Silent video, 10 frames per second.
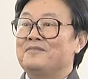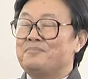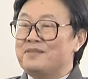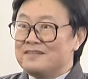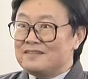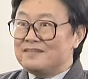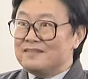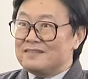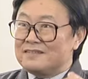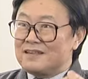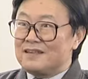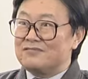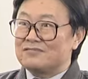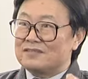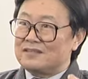并且是写一
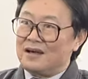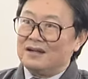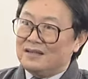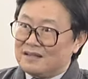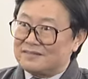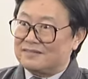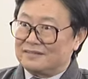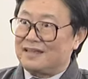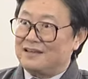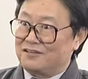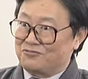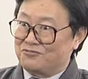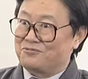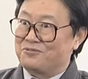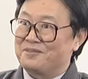种强烈形态的中国，